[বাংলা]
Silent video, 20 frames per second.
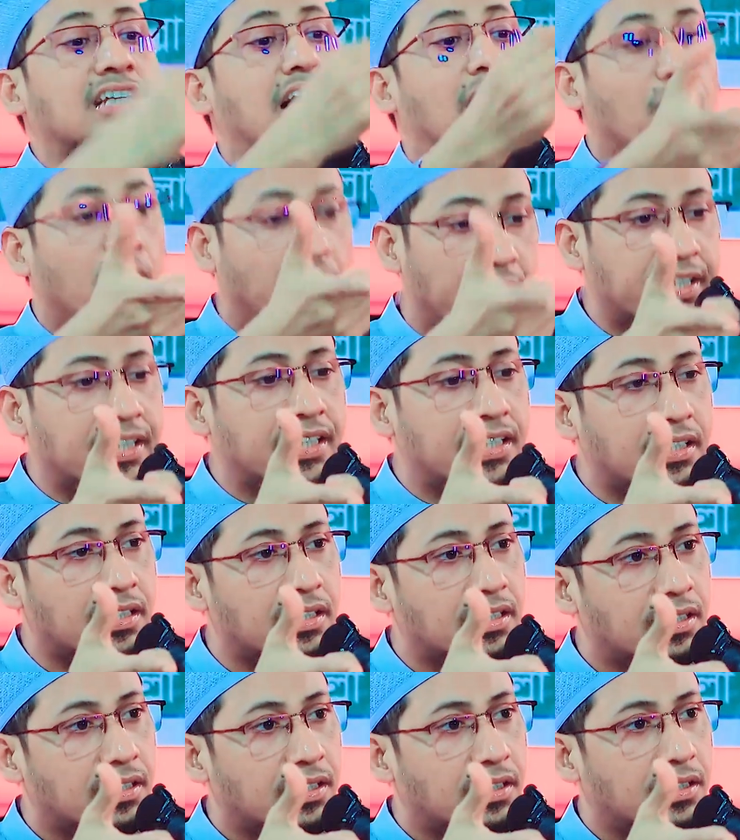ছাও হয়নি
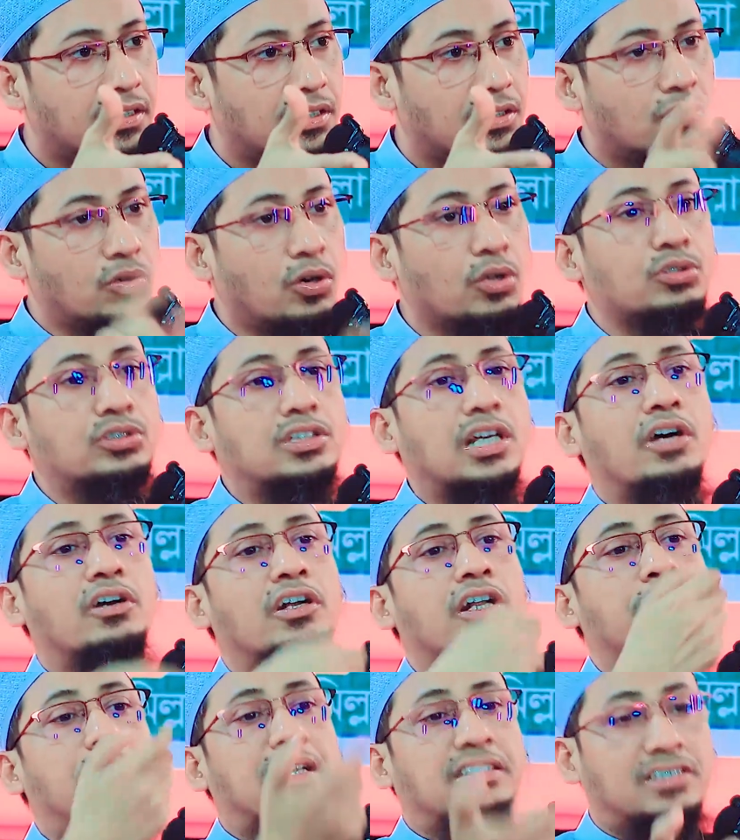গরু
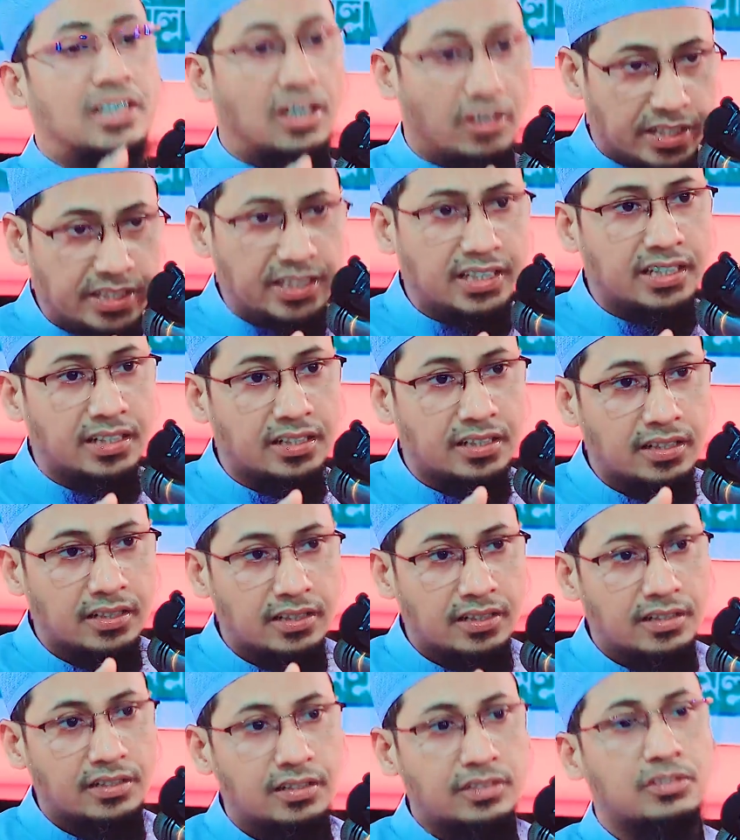ছাগলের বাচ্চা হয়নি
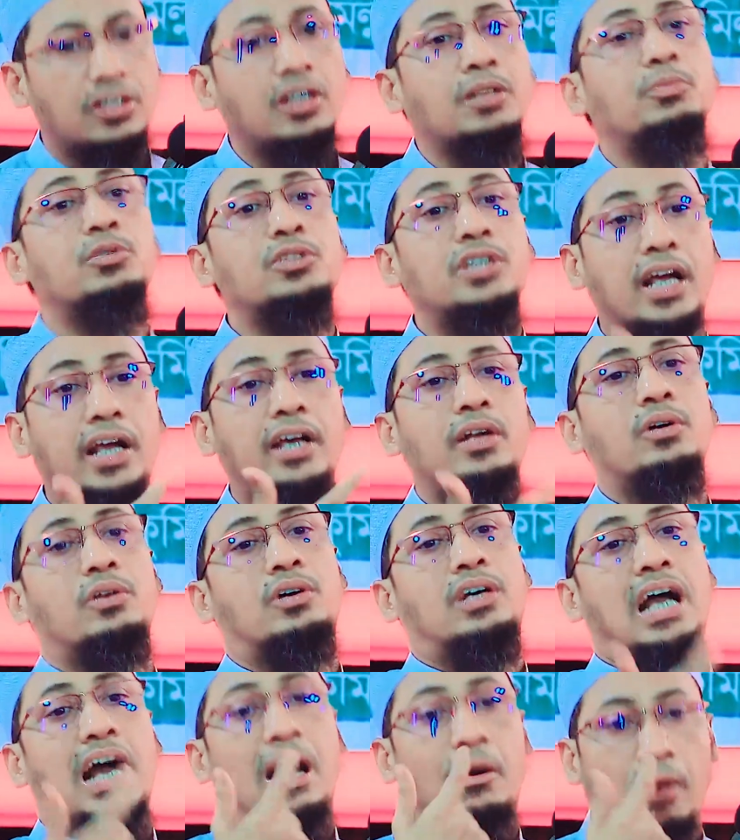তাহলে বোঝা গেল
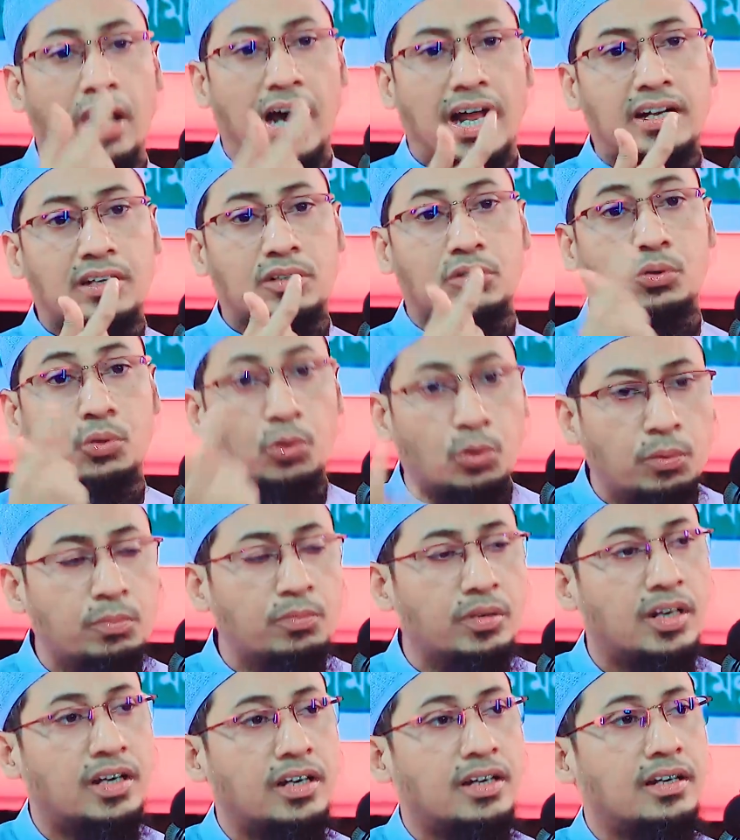খাওয়ার ঘুম
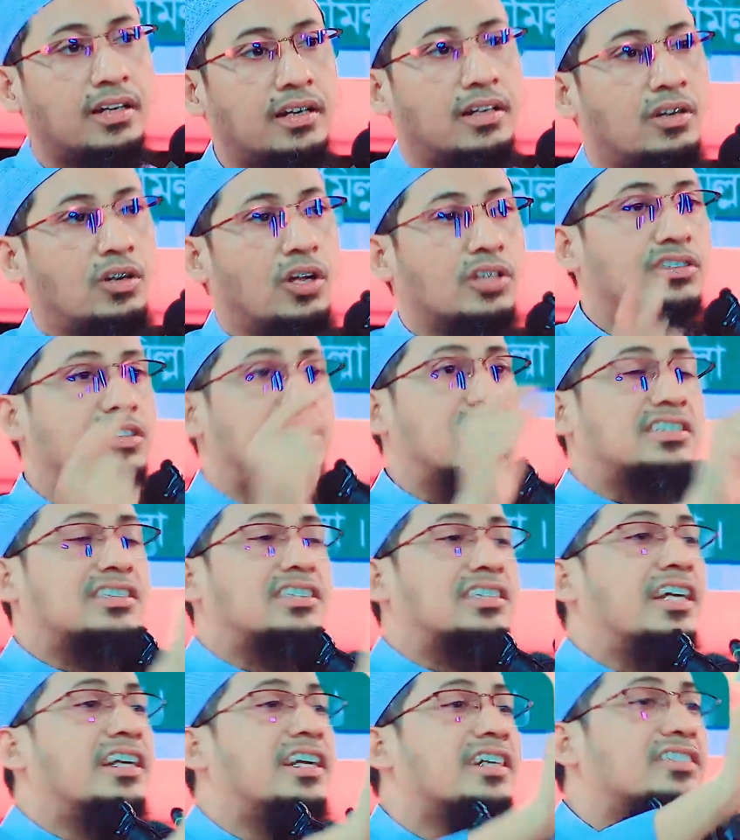
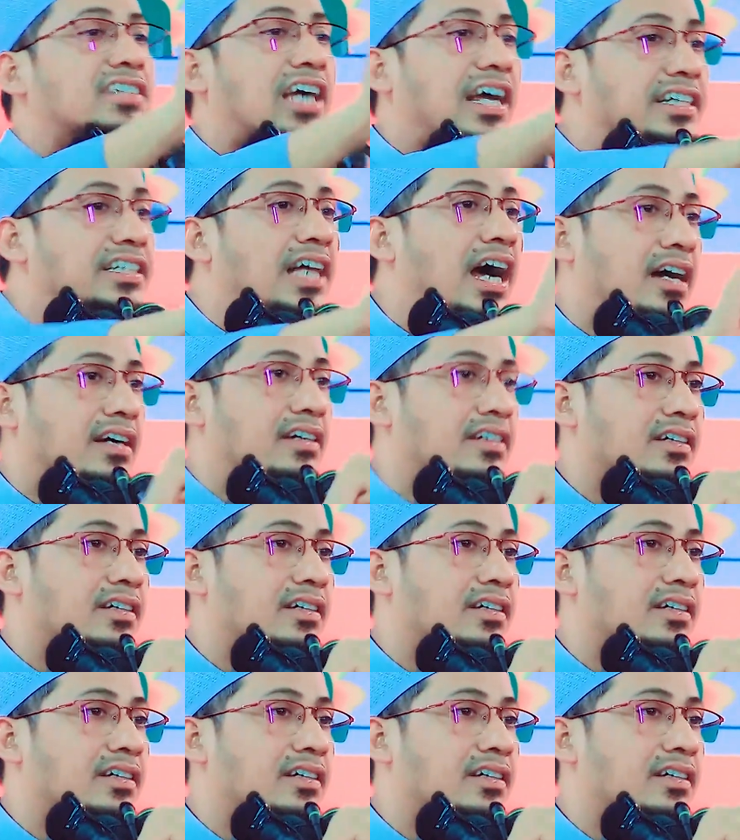লজ্জাস্থানের চাহিদা